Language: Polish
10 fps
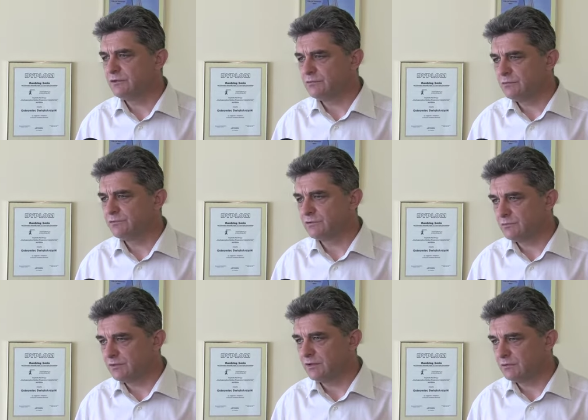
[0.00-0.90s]
Zagłoby
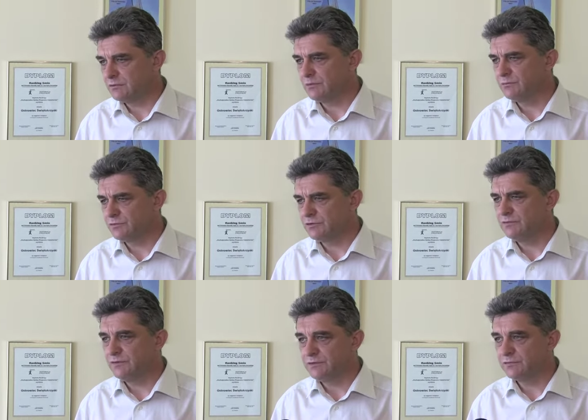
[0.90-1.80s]
Żeromskiego, tam
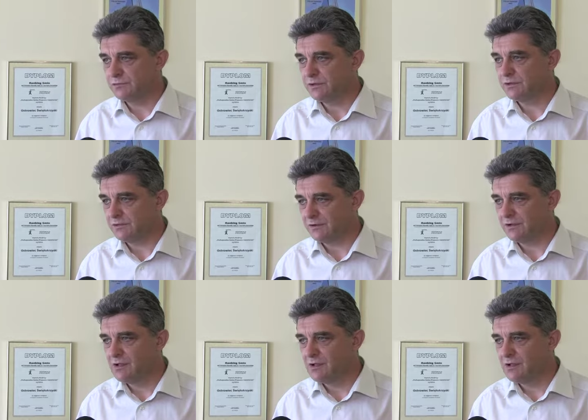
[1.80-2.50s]
3,2 hektara.